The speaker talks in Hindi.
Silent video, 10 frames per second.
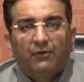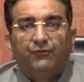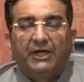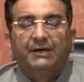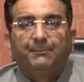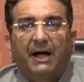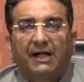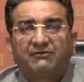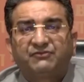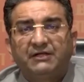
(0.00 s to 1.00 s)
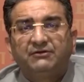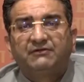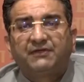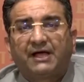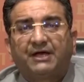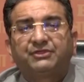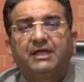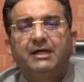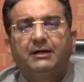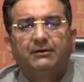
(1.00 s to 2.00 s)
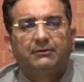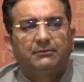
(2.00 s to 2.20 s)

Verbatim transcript: वीर भगत सिंह जी से करते हैं